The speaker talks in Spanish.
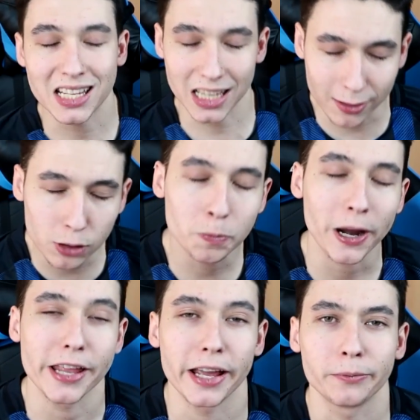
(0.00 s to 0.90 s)
Así que vamos
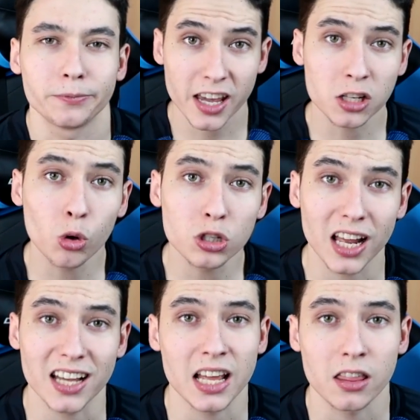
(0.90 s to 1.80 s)
para allá. ¿Es
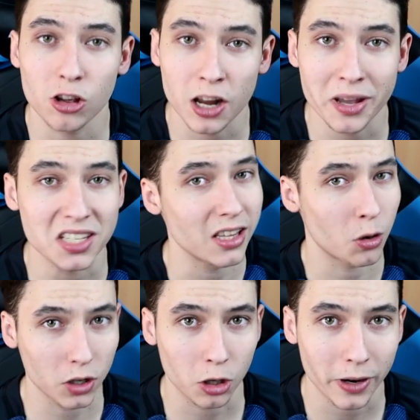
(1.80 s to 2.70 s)
justa la sanción a Messi
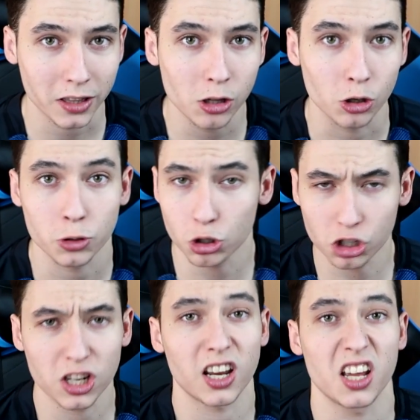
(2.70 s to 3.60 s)
de cuatro partidos?
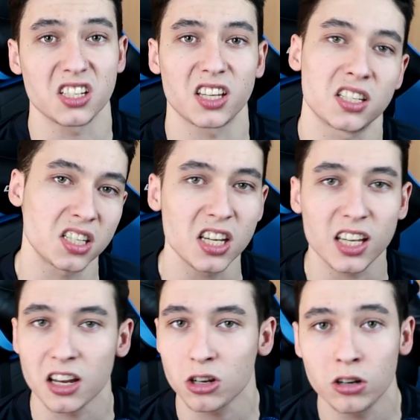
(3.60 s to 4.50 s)
¿Vosotros qué creéis? ¿Que
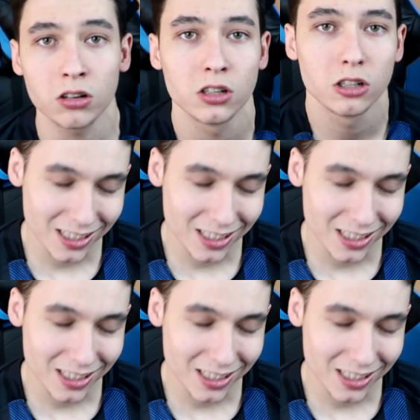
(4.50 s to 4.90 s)
sí? ¿Que no?